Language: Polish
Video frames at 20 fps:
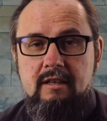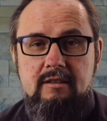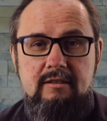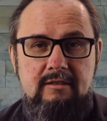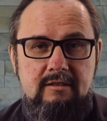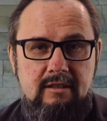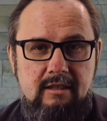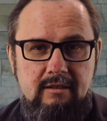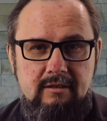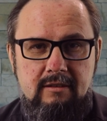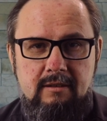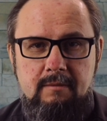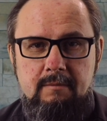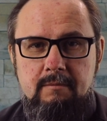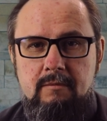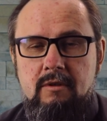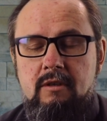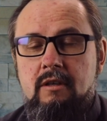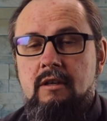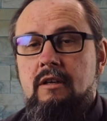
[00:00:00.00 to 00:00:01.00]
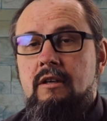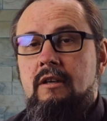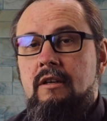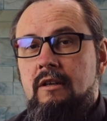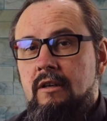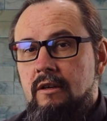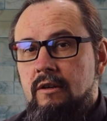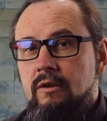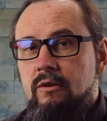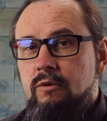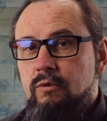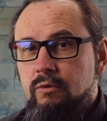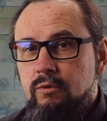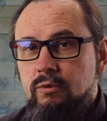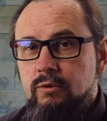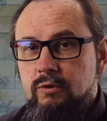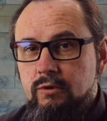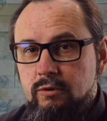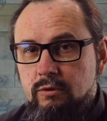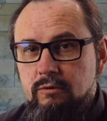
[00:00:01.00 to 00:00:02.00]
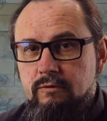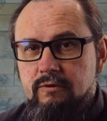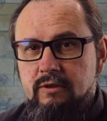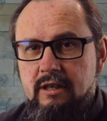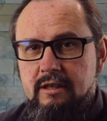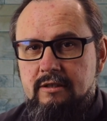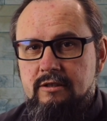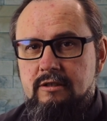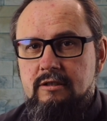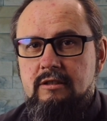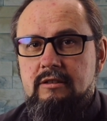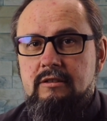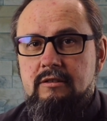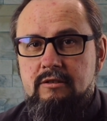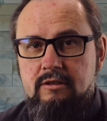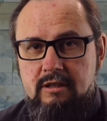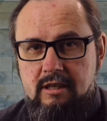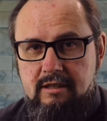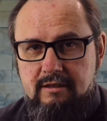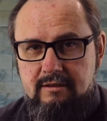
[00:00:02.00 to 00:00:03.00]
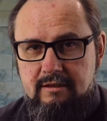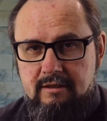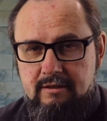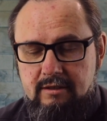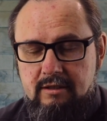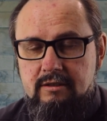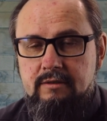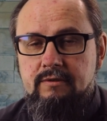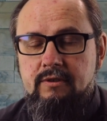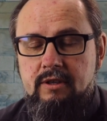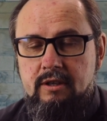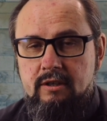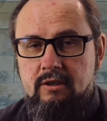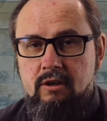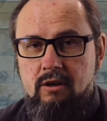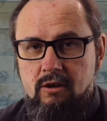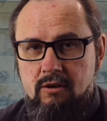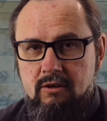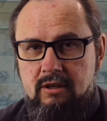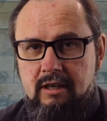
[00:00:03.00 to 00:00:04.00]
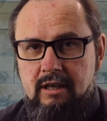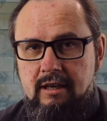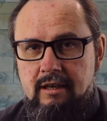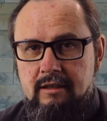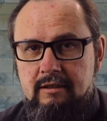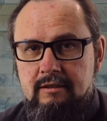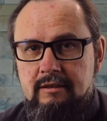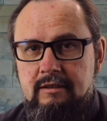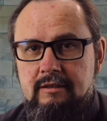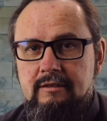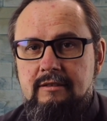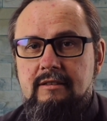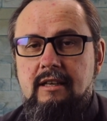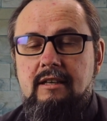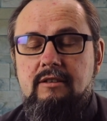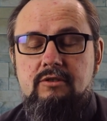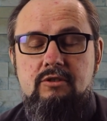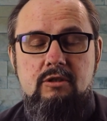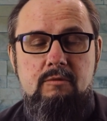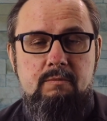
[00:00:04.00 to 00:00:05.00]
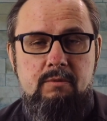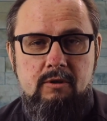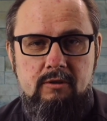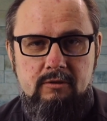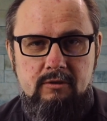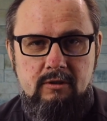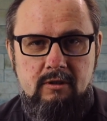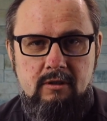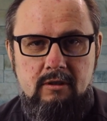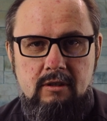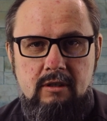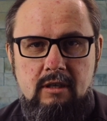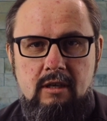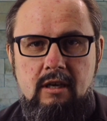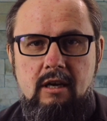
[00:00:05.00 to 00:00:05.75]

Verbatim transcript: Zatem usuwasz drzazgę ze swojego oka także po to,